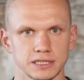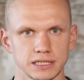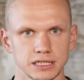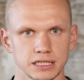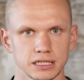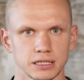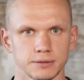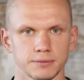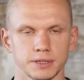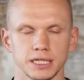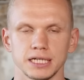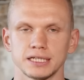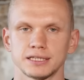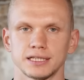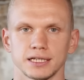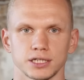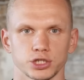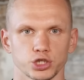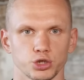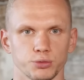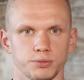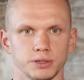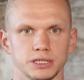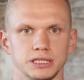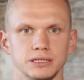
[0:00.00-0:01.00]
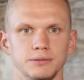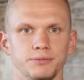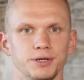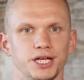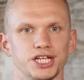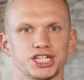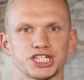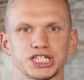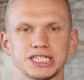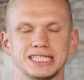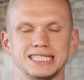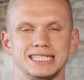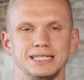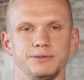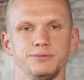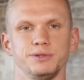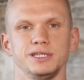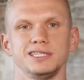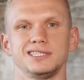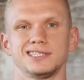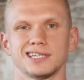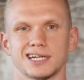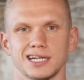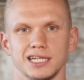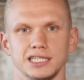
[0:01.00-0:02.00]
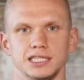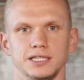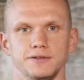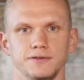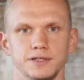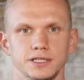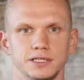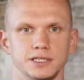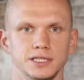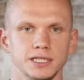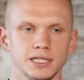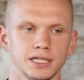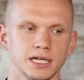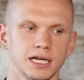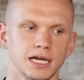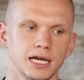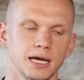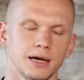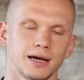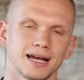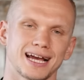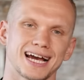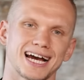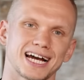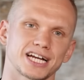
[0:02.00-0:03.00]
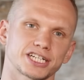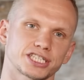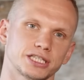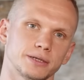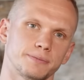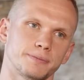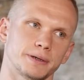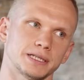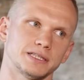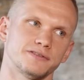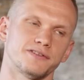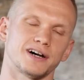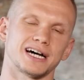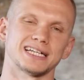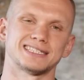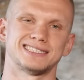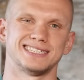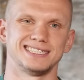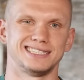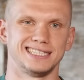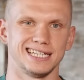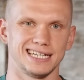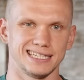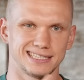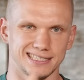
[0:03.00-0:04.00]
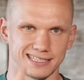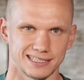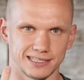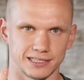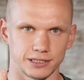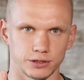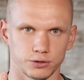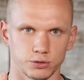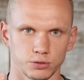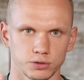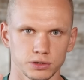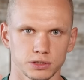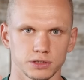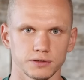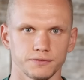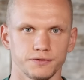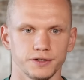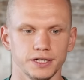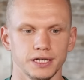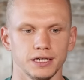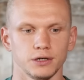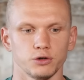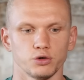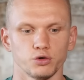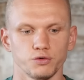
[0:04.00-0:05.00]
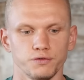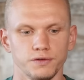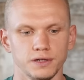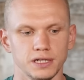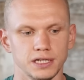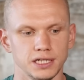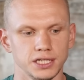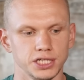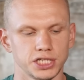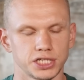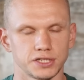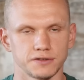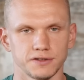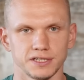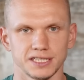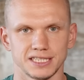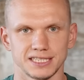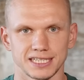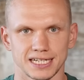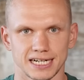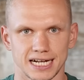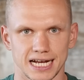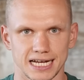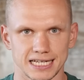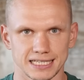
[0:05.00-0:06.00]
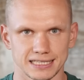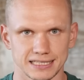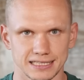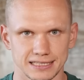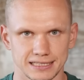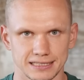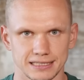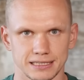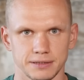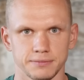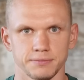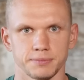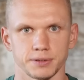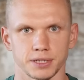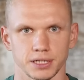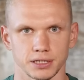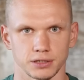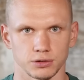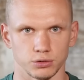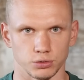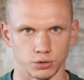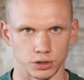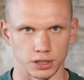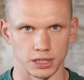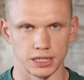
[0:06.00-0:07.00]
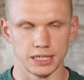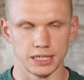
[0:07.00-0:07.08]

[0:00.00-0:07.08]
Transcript: циклом их должно быть не меньше 7-9, каждый по 20-30 секунд вы увеличиваете разность температур.